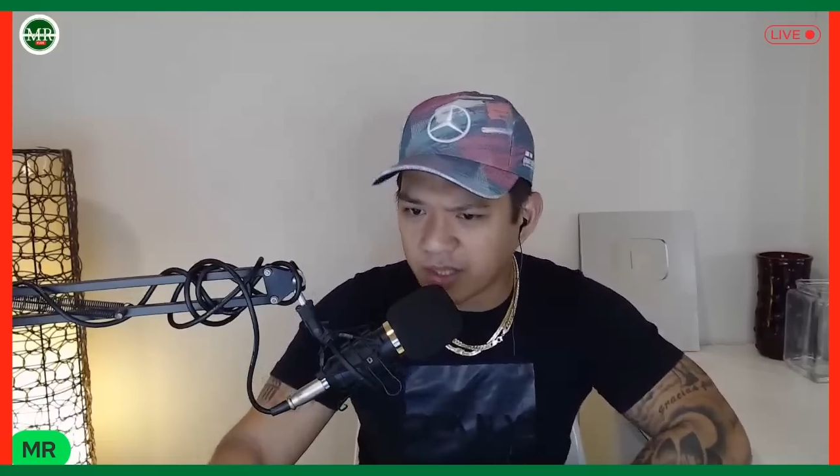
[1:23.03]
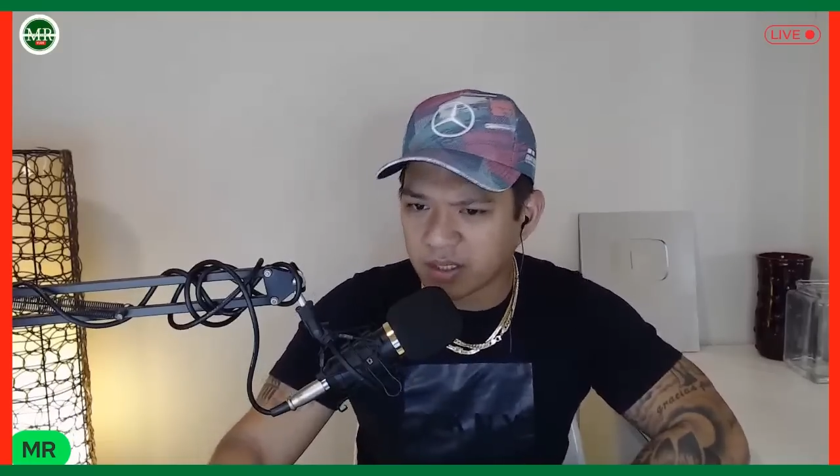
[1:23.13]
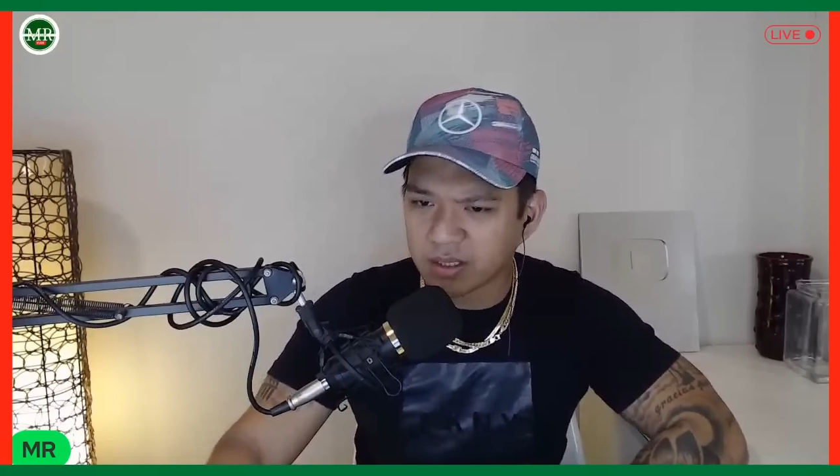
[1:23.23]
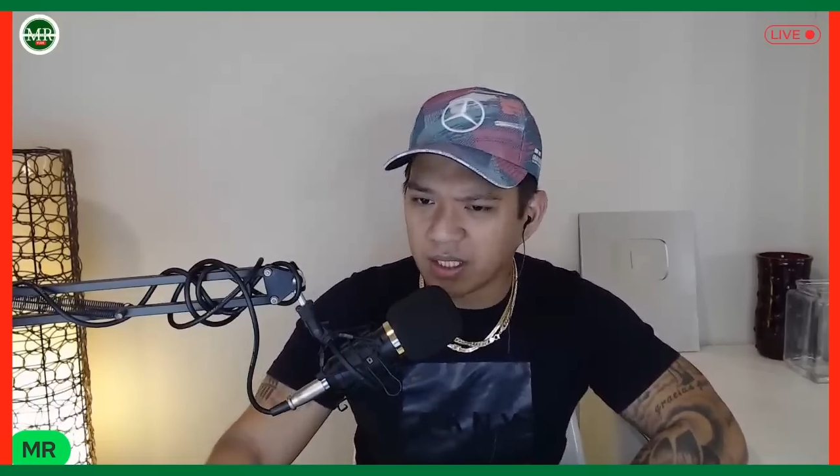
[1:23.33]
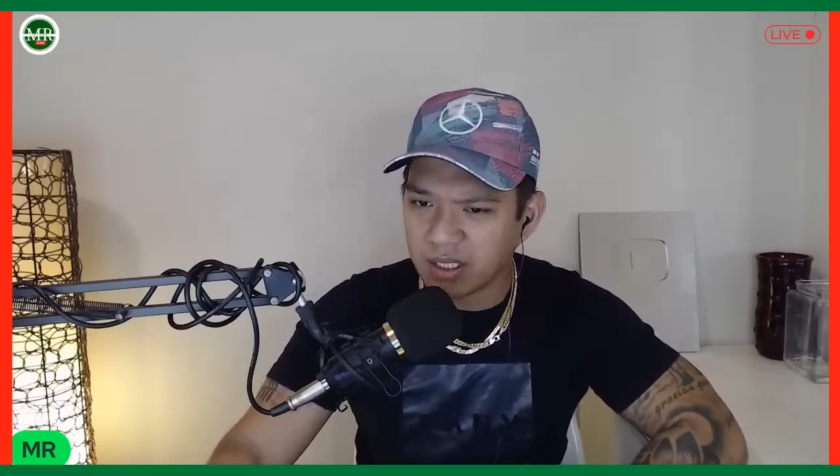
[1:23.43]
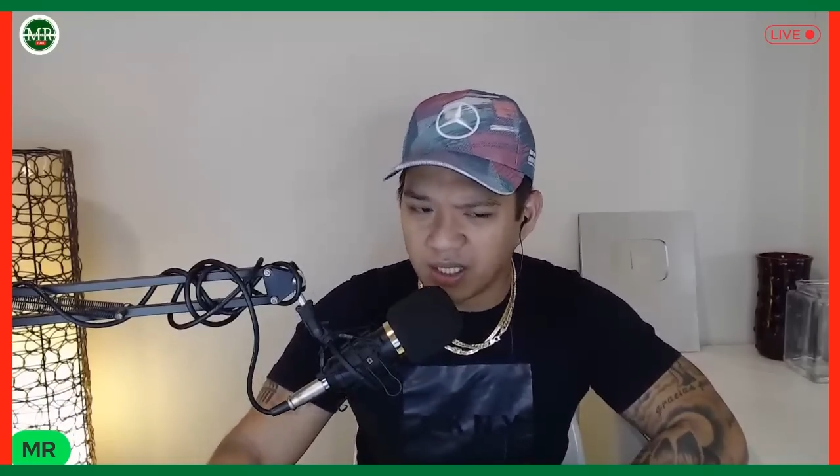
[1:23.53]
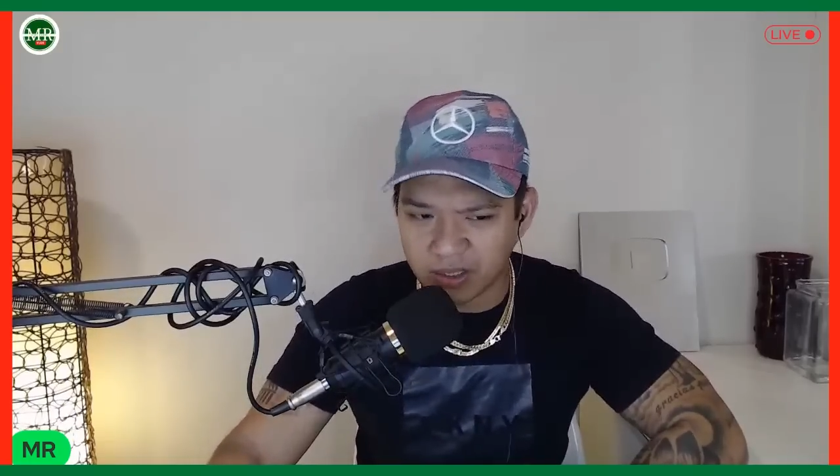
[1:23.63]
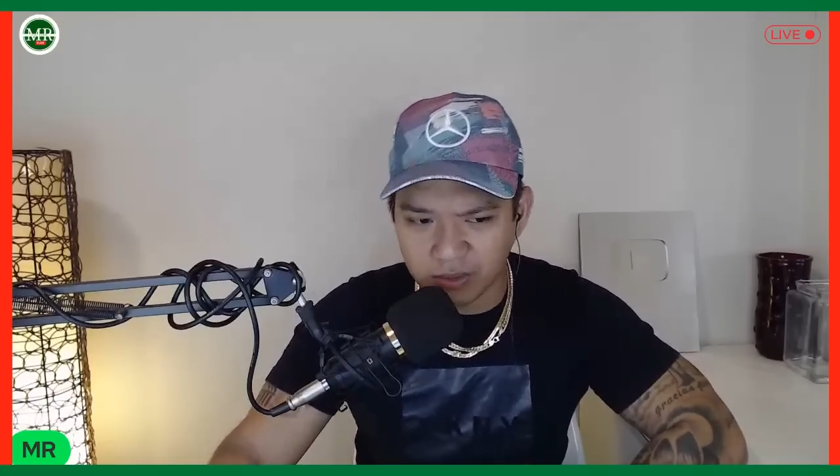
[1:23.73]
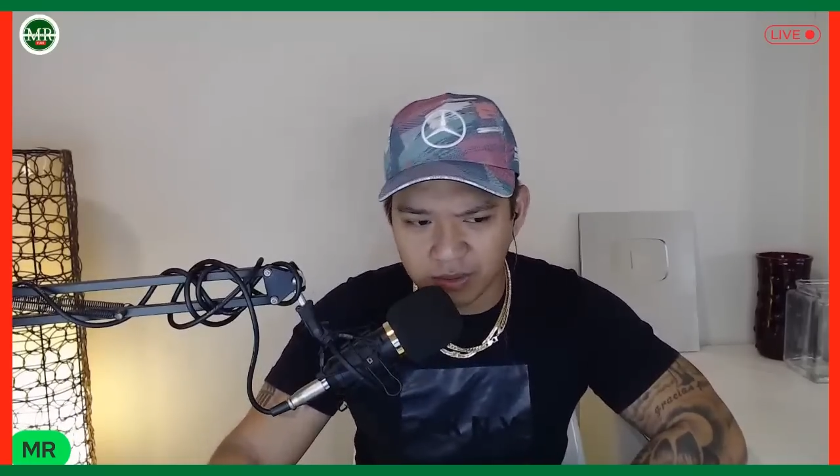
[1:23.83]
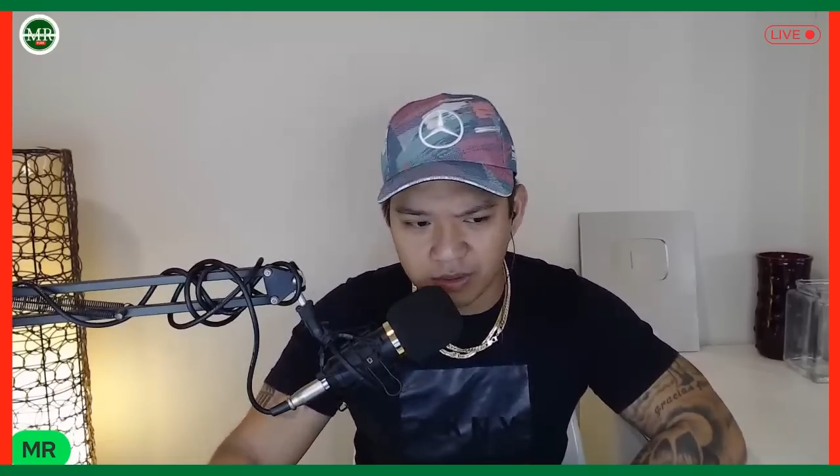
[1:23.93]
ng
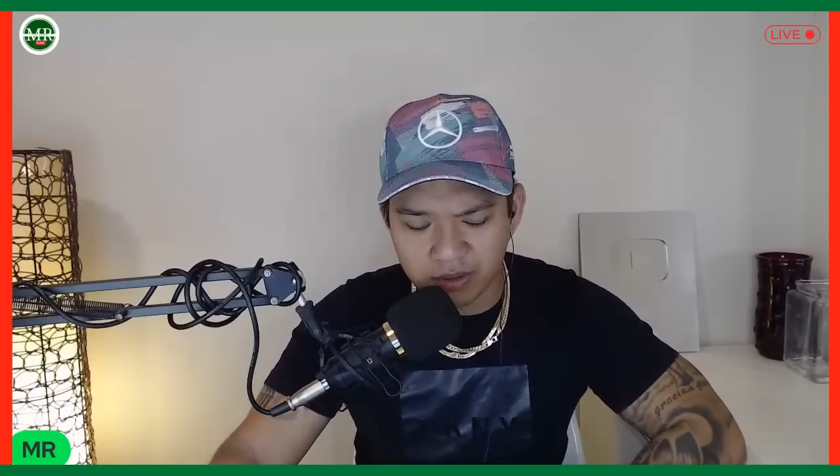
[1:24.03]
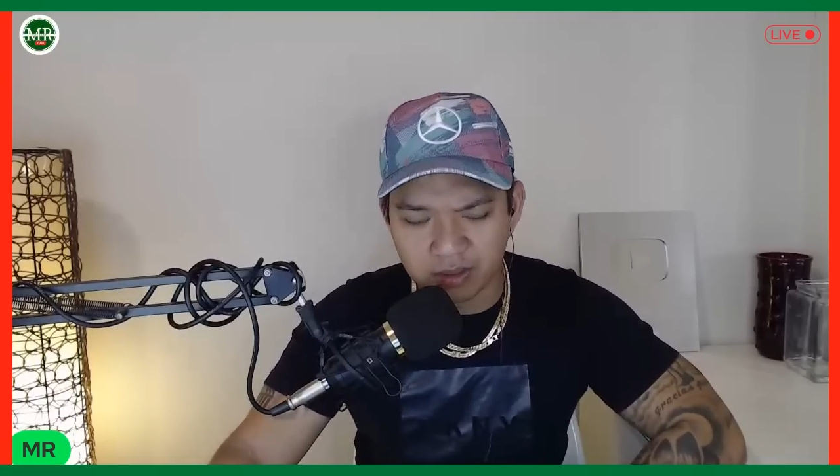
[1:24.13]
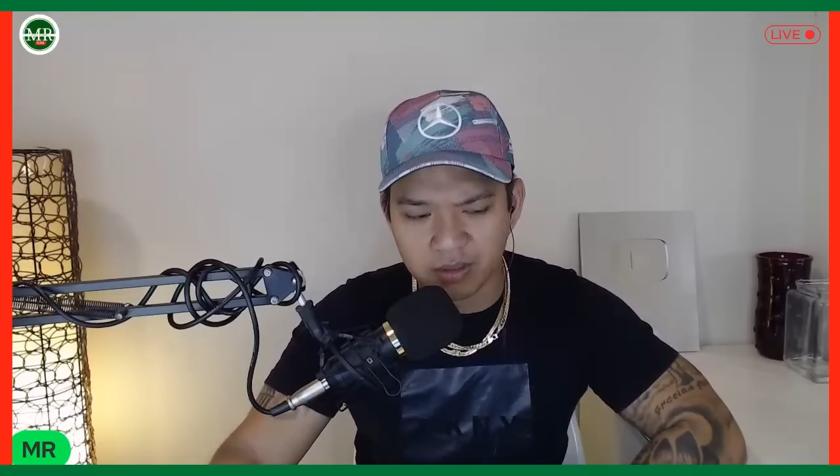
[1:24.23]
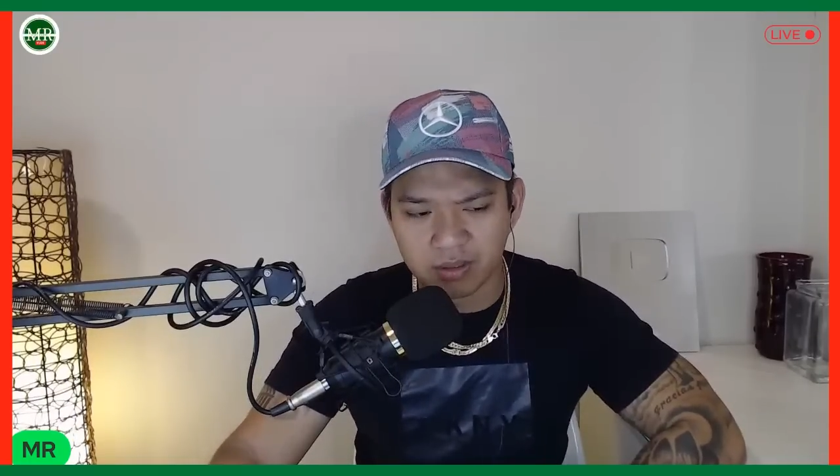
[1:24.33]
Talyano Gold.